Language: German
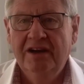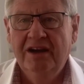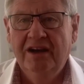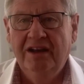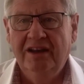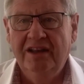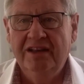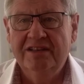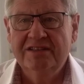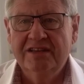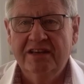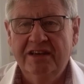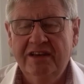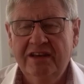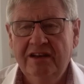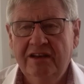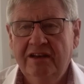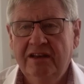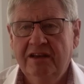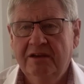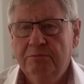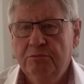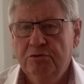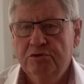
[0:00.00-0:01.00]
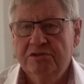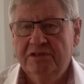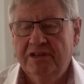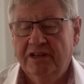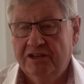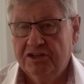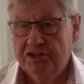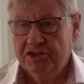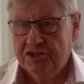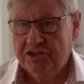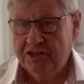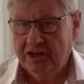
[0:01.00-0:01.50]
Letztendlich musste er
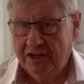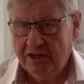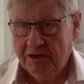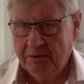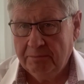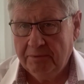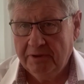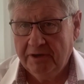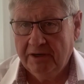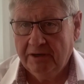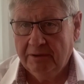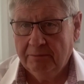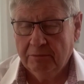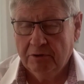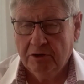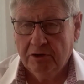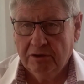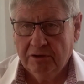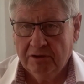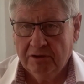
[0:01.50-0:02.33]
sterben am